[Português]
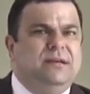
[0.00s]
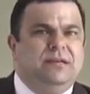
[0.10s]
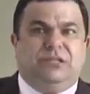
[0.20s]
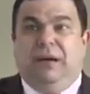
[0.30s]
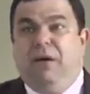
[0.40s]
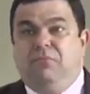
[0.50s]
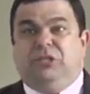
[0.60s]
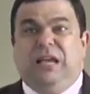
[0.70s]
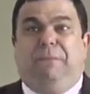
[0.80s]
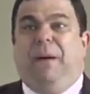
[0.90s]

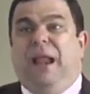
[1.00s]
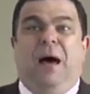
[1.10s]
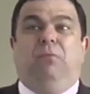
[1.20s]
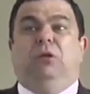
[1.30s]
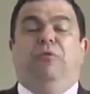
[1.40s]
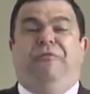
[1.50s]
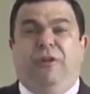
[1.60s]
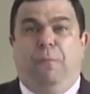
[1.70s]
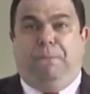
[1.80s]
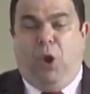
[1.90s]
chamamos de a parábola do
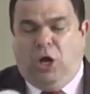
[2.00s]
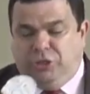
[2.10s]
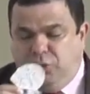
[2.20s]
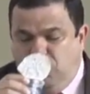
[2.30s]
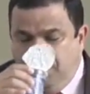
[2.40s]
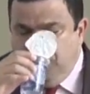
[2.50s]
filho pródigo?